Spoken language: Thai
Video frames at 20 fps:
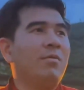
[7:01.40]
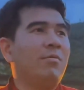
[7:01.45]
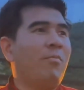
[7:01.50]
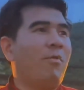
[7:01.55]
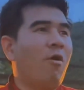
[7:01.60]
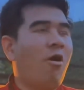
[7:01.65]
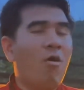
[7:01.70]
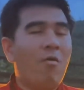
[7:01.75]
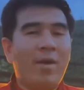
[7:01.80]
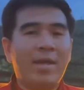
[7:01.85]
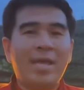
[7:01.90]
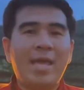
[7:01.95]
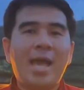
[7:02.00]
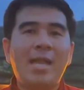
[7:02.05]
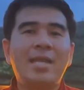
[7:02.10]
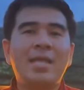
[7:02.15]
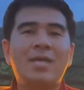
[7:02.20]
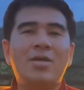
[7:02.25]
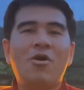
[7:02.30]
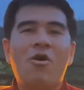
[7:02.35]
พอไว้แค่
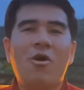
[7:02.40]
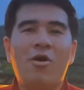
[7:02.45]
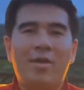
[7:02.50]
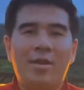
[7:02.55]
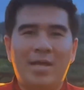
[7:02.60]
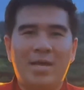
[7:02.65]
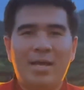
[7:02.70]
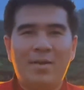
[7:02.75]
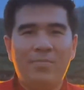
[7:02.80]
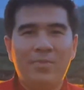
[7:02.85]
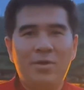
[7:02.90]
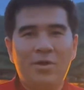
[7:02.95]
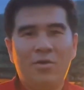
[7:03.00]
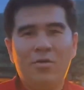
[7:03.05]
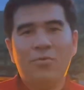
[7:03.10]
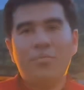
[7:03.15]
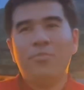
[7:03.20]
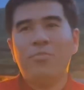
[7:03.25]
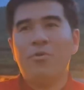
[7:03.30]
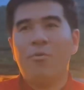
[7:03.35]
นี้ก่อนนะครับ เดี๋ยว
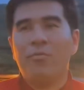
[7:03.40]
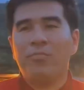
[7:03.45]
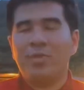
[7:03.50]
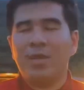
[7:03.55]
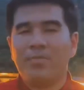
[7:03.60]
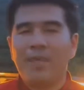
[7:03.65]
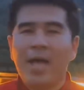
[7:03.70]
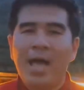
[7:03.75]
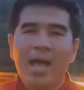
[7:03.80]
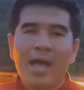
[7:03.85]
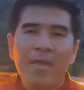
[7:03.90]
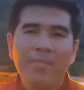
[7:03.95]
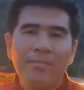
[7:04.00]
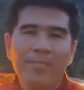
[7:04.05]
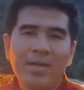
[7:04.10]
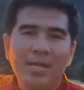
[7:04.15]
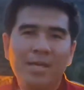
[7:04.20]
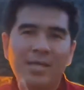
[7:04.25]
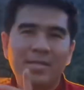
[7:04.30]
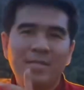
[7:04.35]
ผมจะพาไป
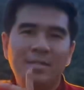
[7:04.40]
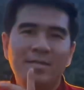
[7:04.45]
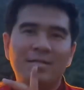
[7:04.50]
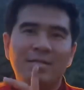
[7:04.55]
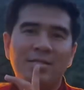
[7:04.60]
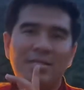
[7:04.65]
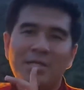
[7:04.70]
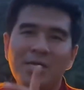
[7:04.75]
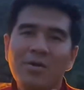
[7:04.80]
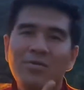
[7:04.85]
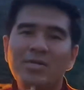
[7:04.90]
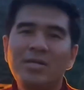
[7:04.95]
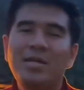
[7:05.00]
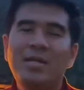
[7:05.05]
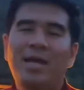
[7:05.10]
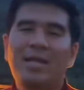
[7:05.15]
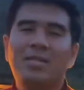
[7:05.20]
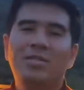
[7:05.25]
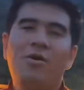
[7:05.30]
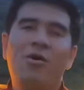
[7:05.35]
เที่ยวที่ไหน
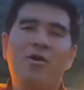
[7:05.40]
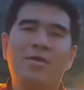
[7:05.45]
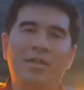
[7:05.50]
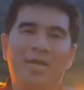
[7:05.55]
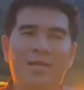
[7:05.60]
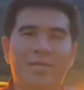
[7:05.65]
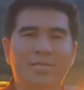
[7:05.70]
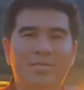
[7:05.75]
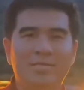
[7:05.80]
ต่อเนี่ย